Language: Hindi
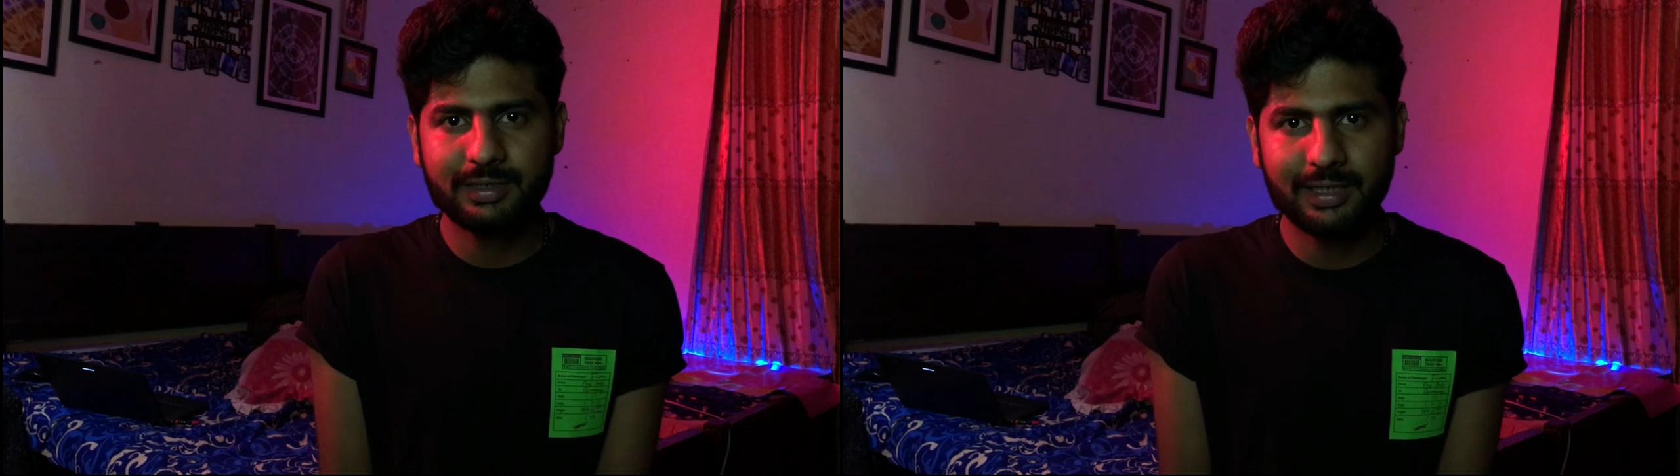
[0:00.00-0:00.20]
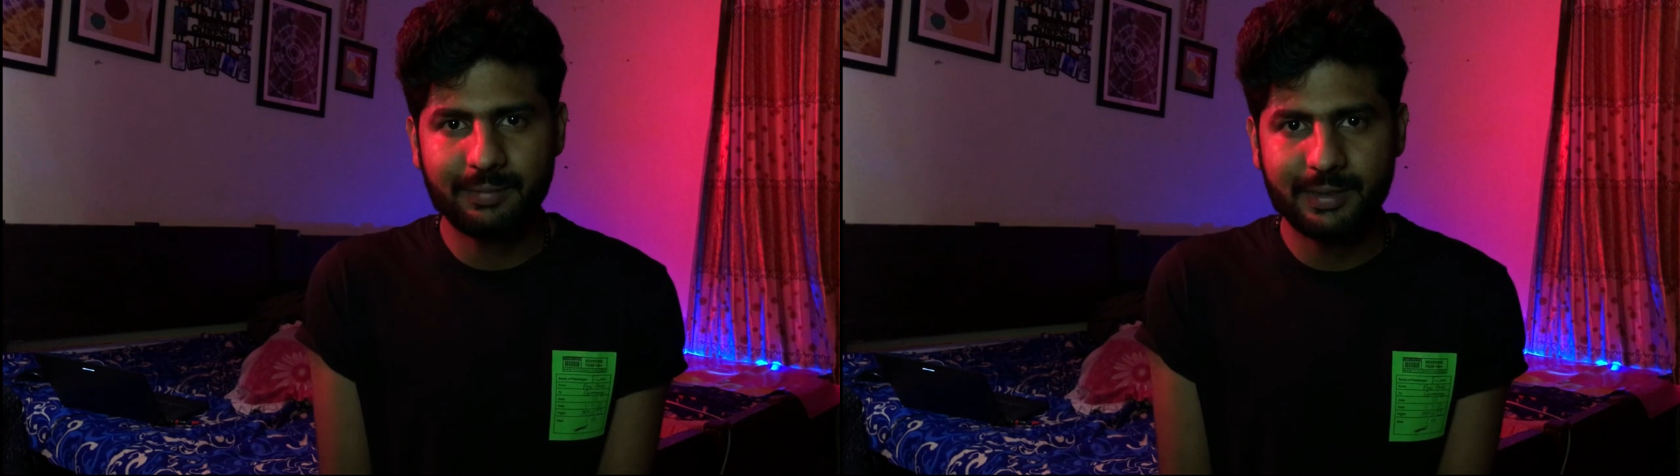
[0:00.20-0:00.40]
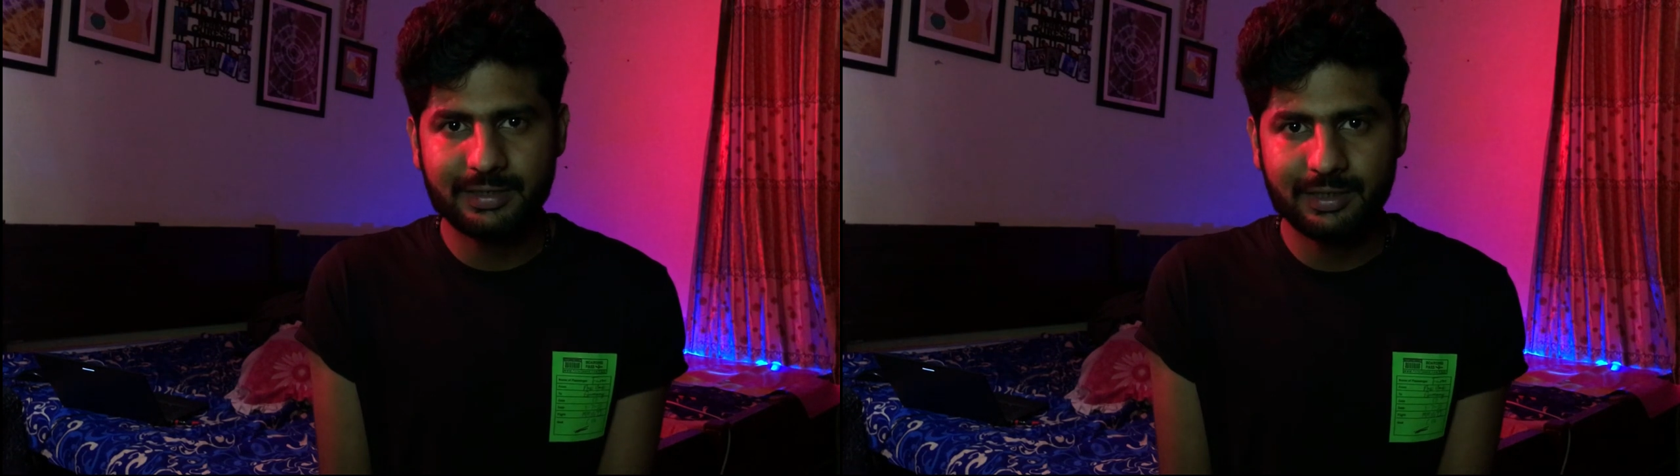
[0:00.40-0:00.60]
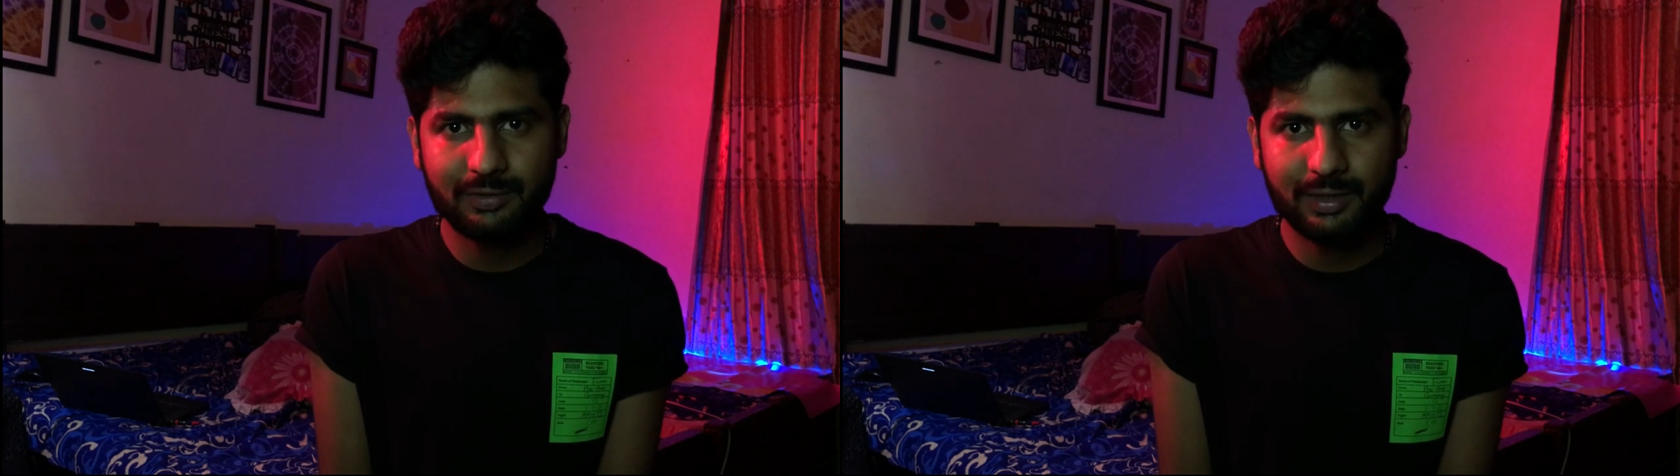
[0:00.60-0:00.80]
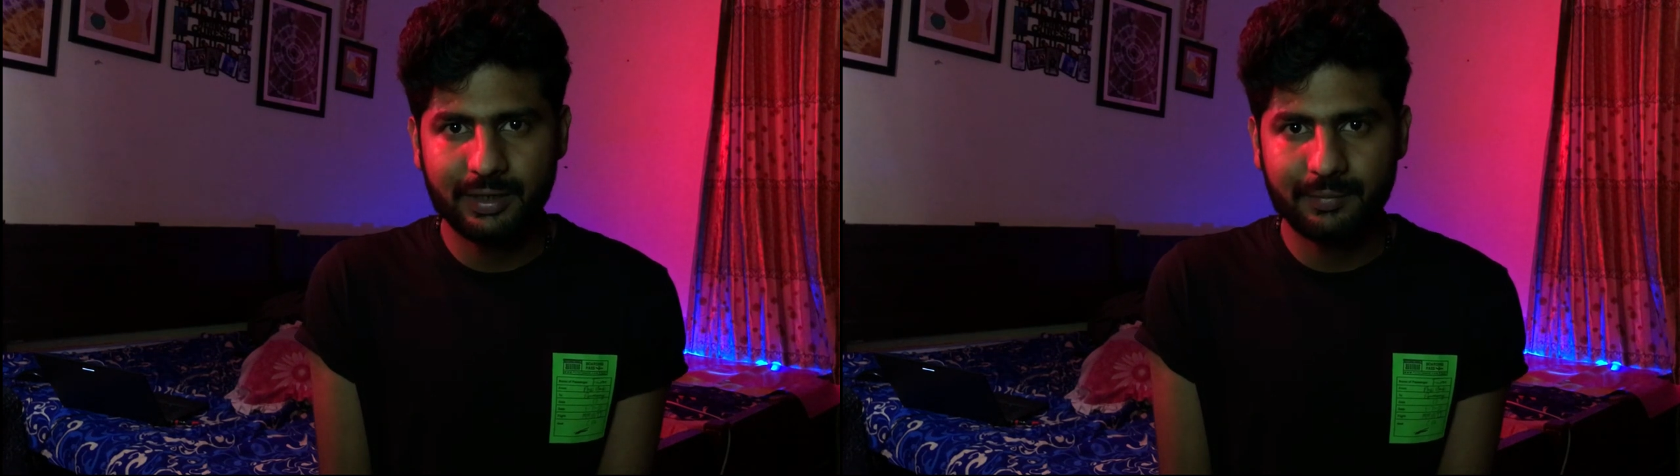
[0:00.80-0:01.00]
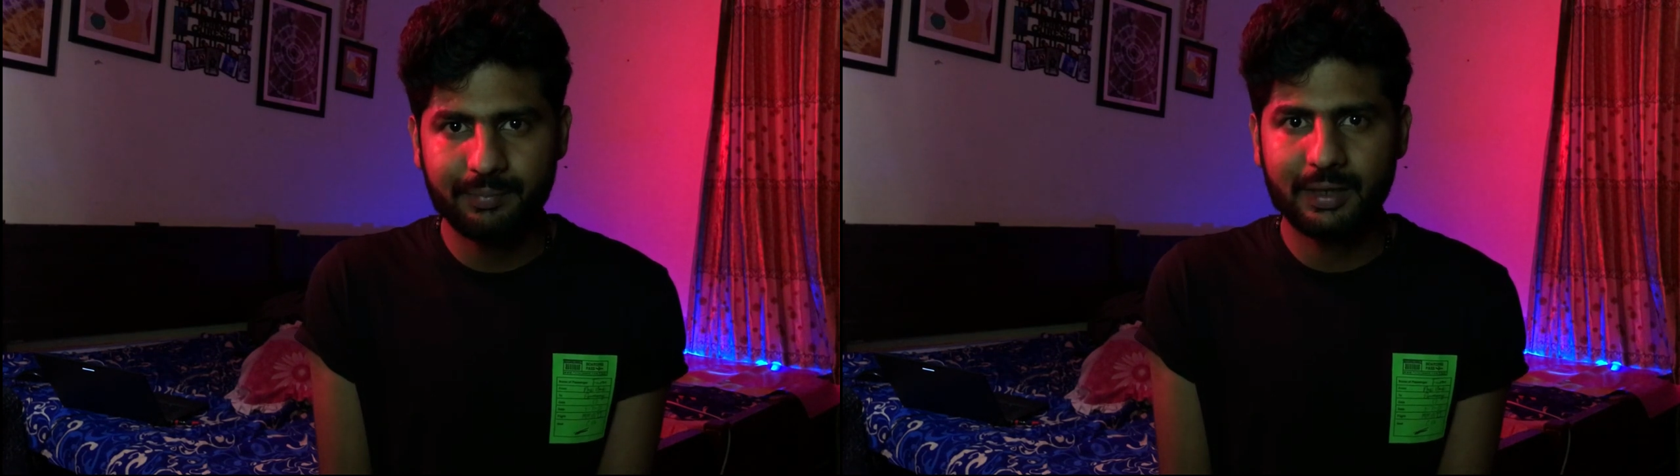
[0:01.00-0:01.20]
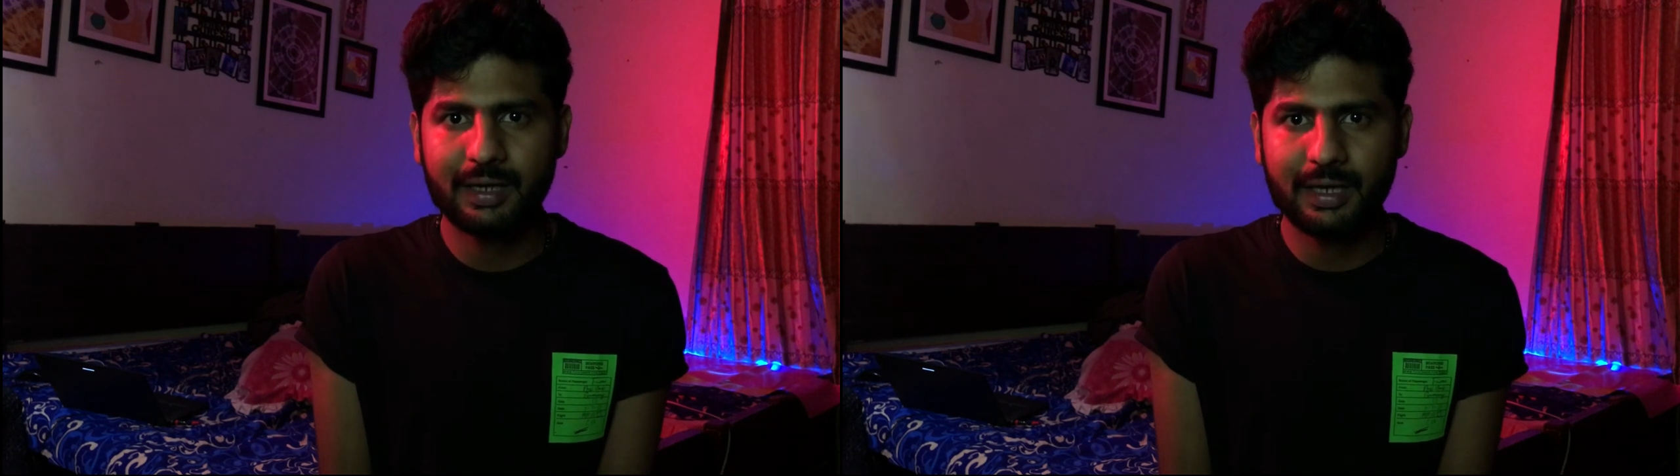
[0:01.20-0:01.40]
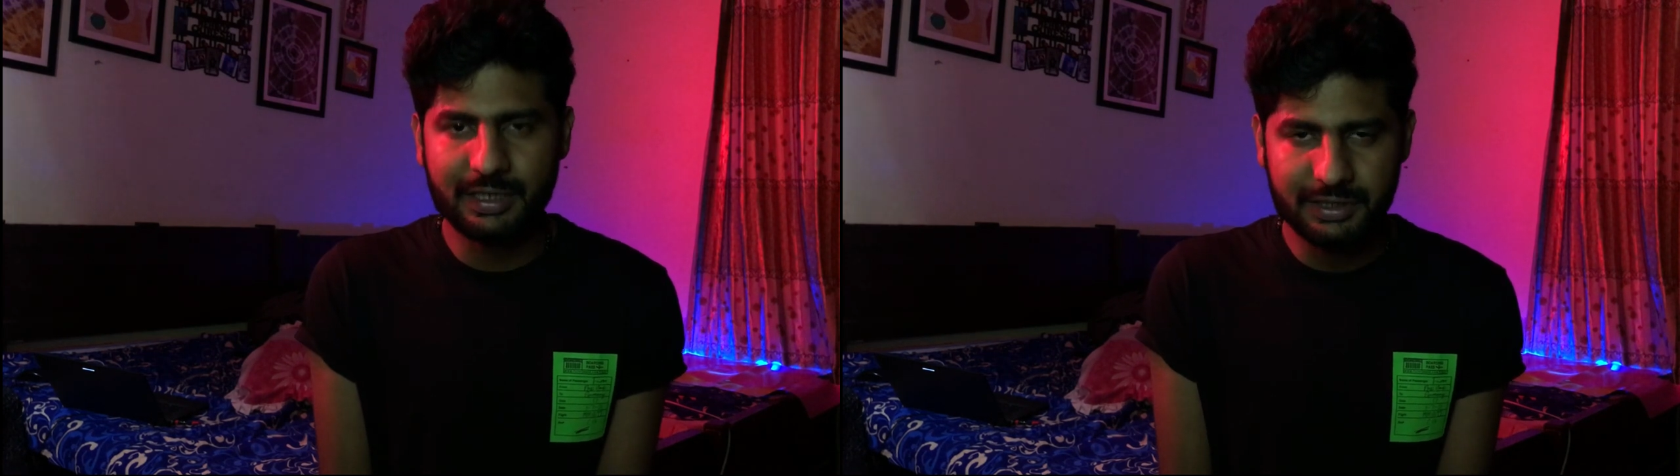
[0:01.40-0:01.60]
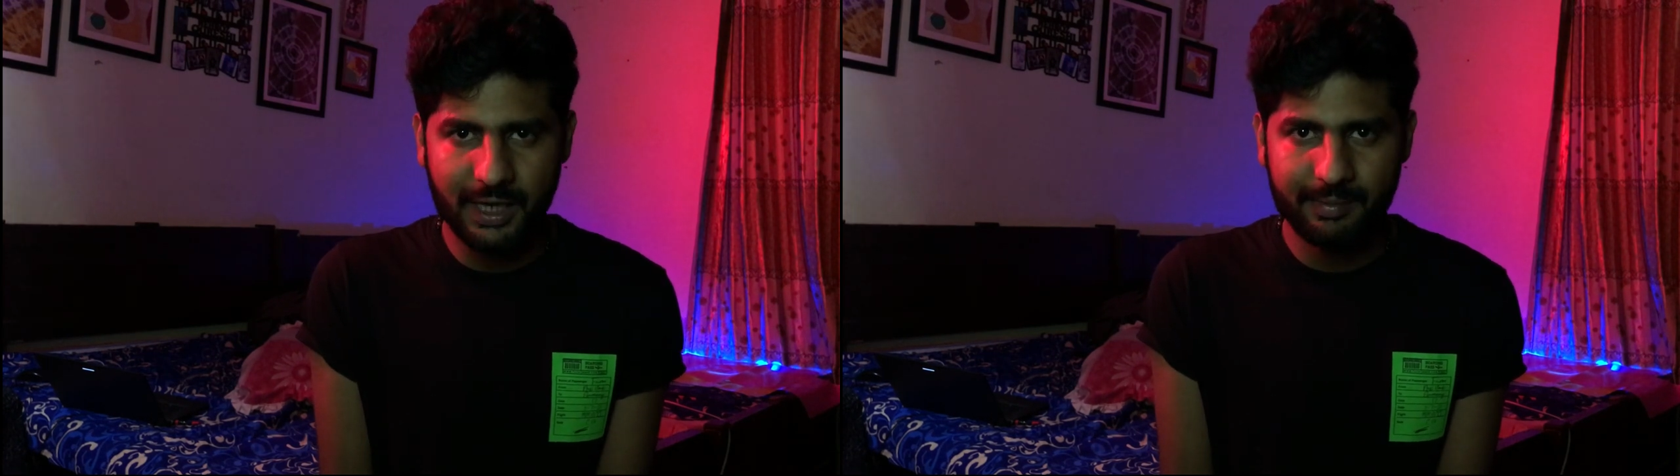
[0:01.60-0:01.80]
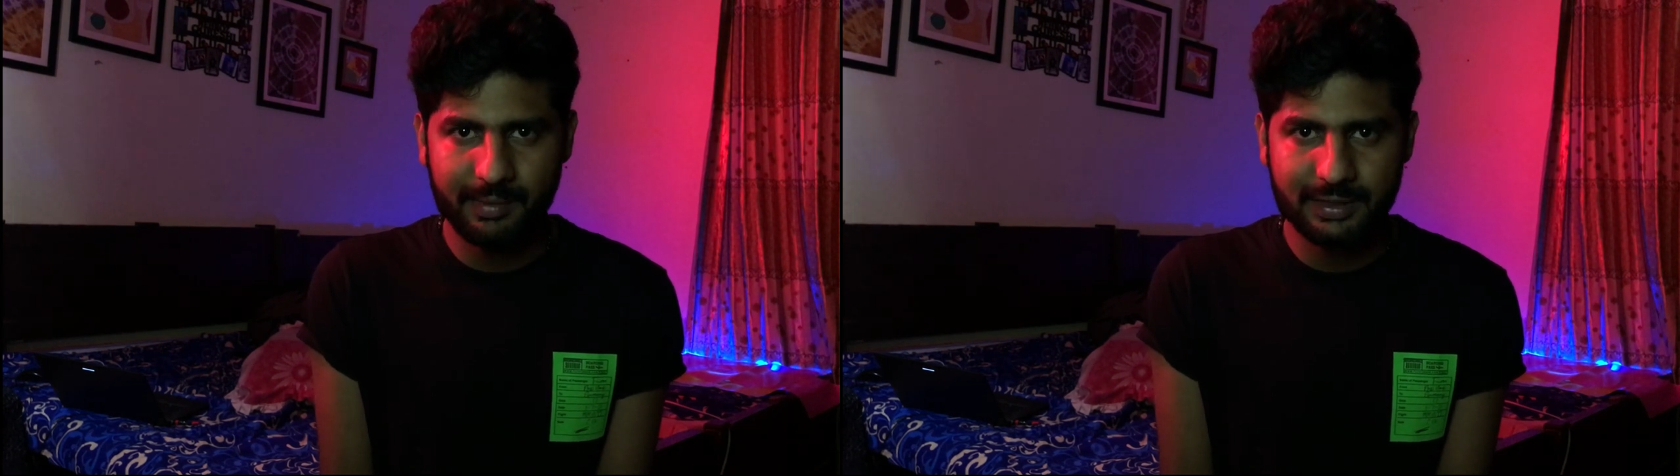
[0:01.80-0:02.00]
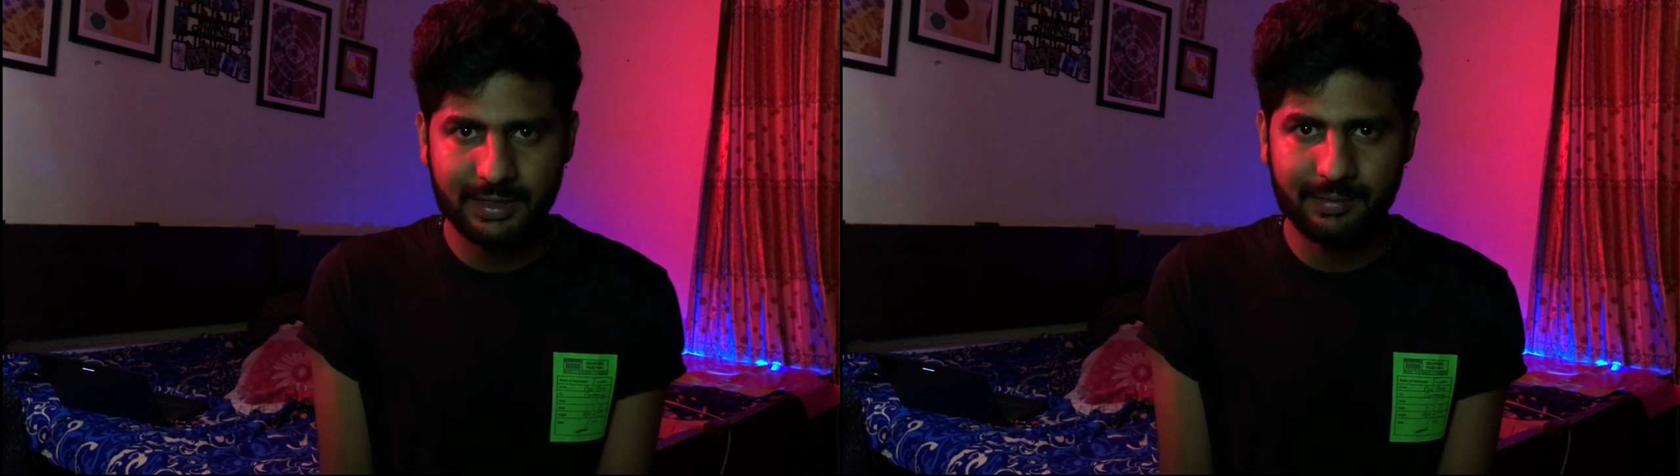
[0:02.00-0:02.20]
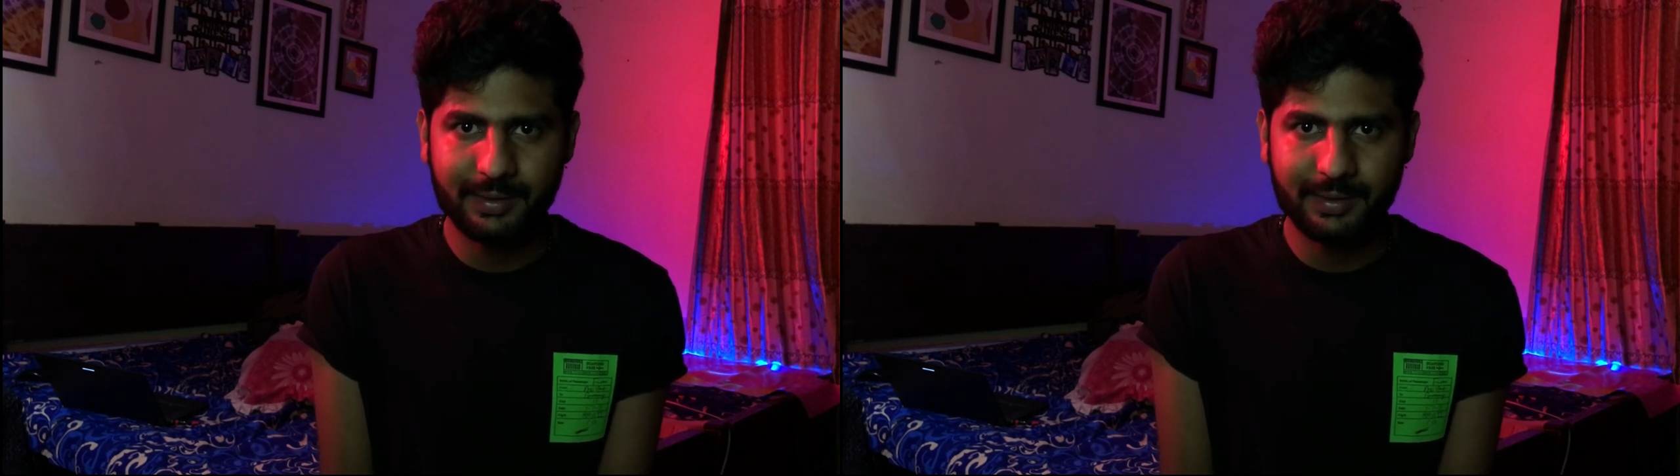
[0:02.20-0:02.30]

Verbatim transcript: ज़्यादा पैसे क्यों लगे कशान में मेरे ज़्यादा